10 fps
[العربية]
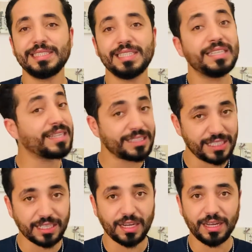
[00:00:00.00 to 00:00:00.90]
تيدير
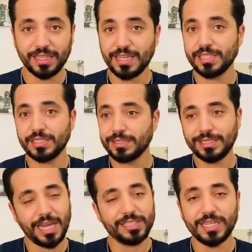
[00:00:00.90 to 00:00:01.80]
الثقه هذا
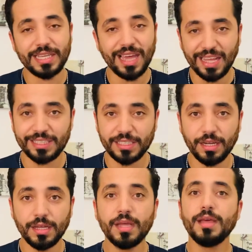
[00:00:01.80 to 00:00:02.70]
شي حاجه اللي هي عاديه